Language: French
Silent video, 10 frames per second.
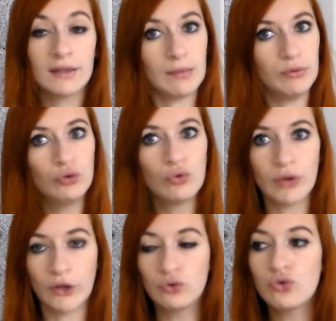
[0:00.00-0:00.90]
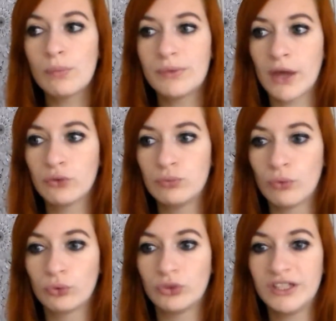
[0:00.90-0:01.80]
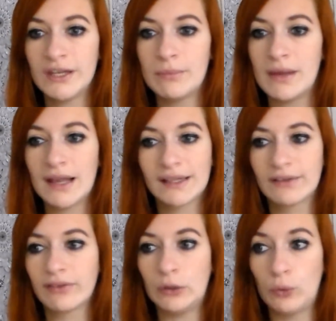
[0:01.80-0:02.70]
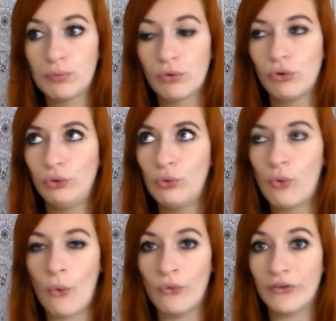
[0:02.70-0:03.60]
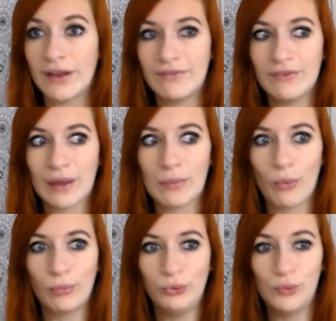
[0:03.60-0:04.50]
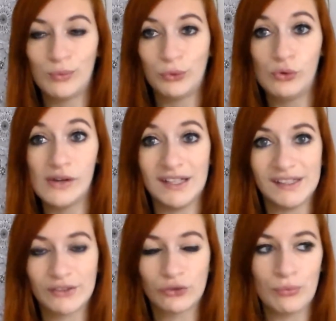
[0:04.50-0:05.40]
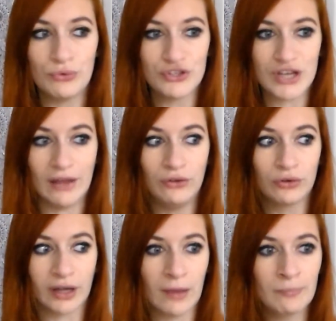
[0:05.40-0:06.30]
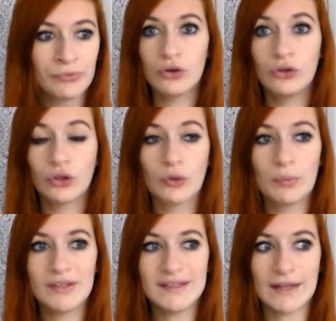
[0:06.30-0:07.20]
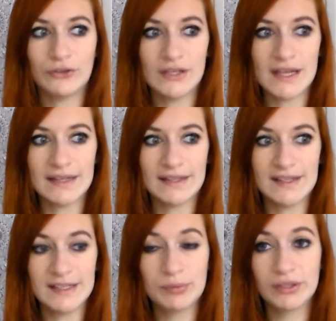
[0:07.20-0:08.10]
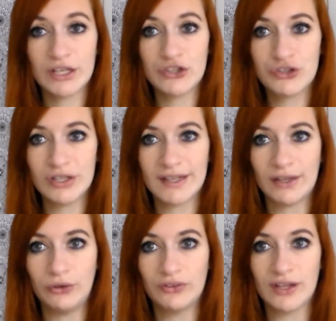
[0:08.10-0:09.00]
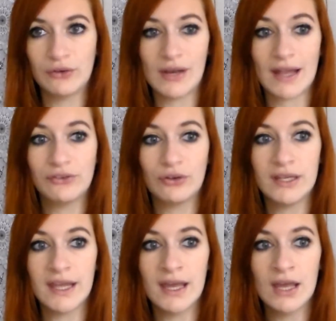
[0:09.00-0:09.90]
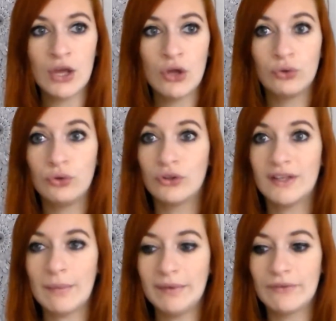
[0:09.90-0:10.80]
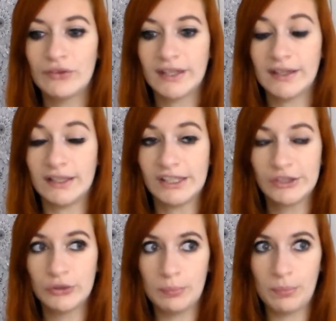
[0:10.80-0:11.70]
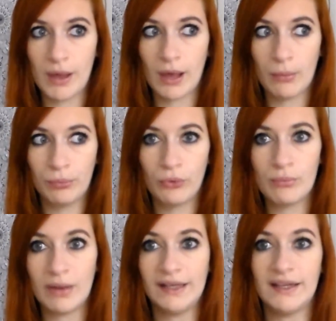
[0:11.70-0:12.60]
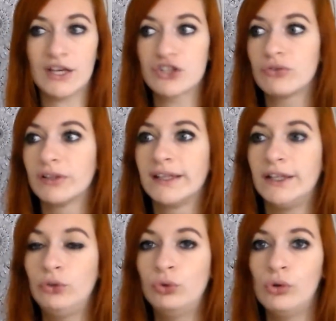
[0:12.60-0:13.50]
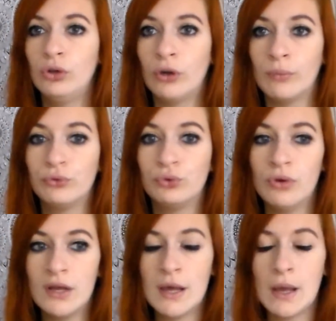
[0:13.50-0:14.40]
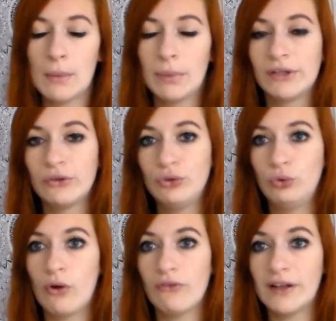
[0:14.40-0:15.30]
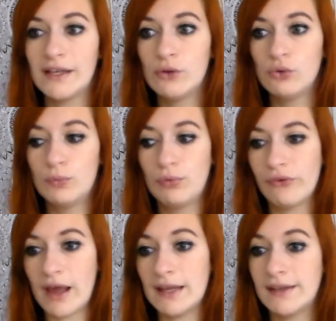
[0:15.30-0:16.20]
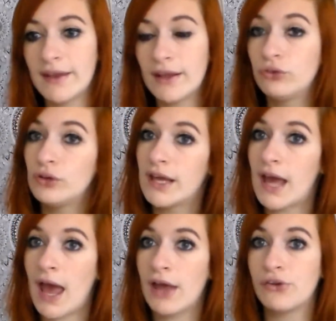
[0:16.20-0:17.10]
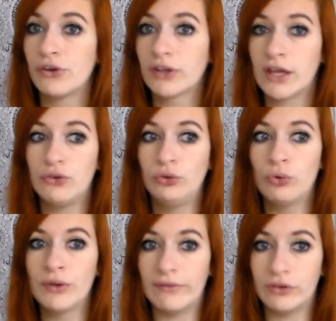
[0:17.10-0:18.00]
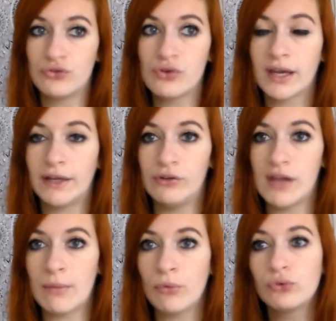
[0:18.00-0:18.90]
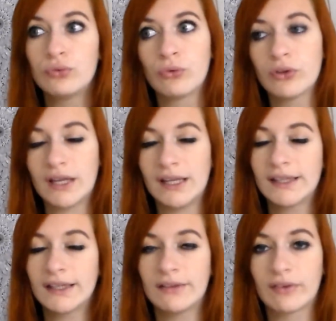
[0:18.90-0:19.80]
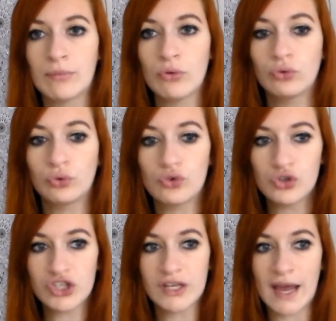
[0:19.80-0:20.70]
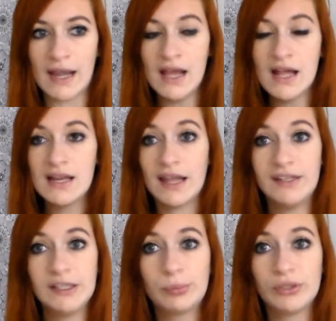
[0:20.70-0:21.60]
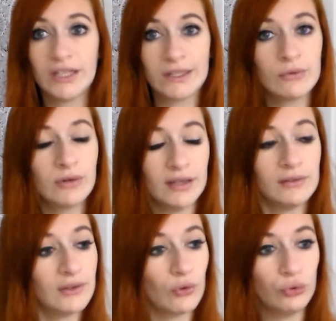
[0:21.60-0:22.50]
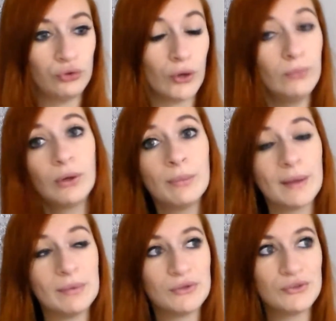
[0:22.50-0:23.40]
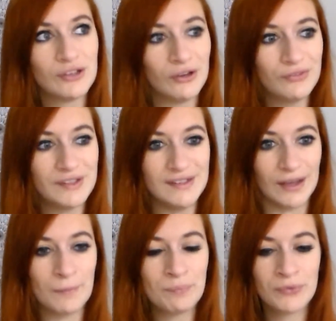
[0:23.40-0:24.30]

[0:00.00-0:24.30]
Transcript: D'habitude on a toujours bien du monde aussi, mais là c'est vrai que pour le coup on en a vu vraiment beaucoup beaucoup et c'est tant mieux, j'ai adoré. Notre petit atelier était disposé juste à côté de l'atelier d'une dame qui faisait des super beaux maquillages, donc c'est cool comme tout. Parce que du coup en fait les loulous pouvaient aller d'un atelier à un autre et du coup on avait toujours régulièrement du monde et ça c'est vraiment trop génial. La disposition était au top comme d'habitude j'ai envie de dire.